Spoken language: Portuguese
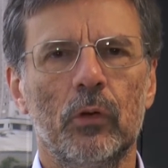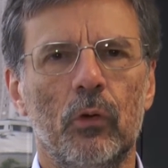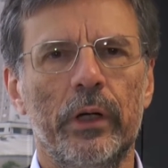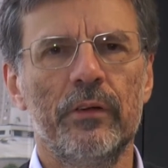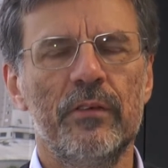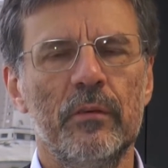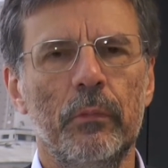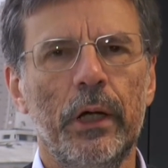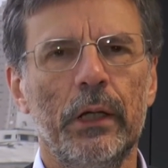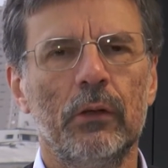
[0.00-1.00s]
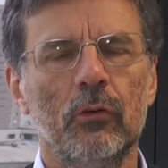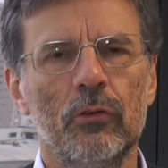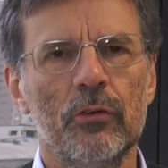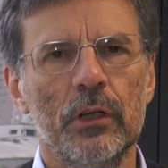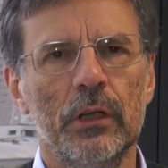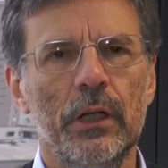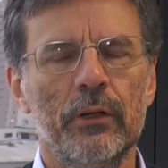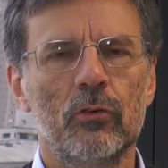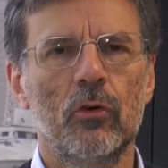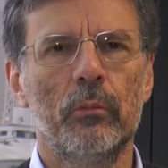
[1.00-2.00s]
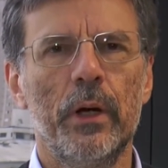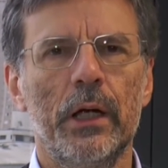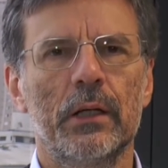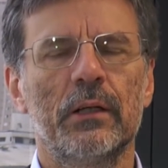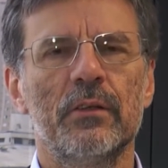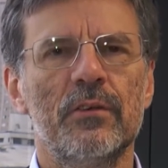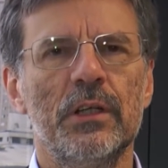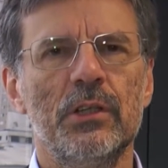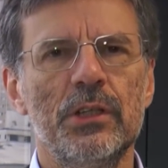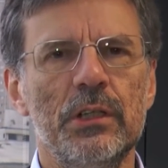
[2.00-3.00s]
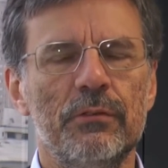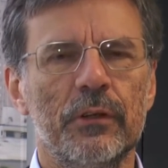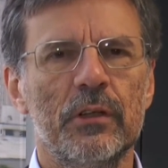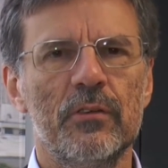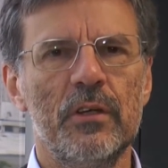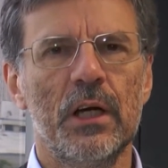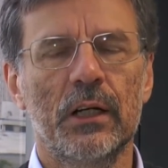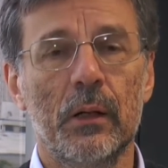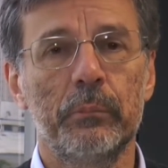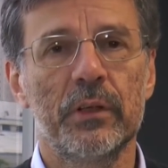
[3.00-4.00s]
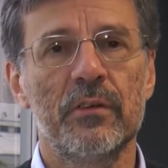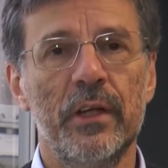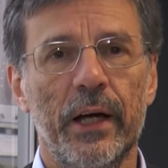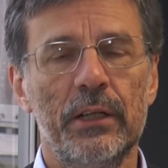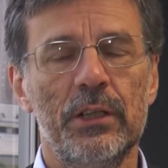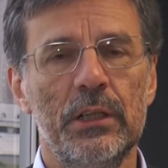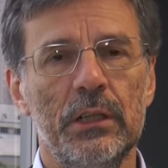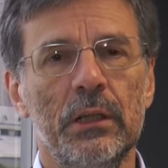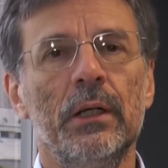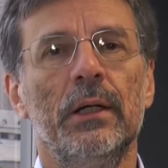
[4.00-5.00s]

conhecimentos e descobertas científicas e a capacidade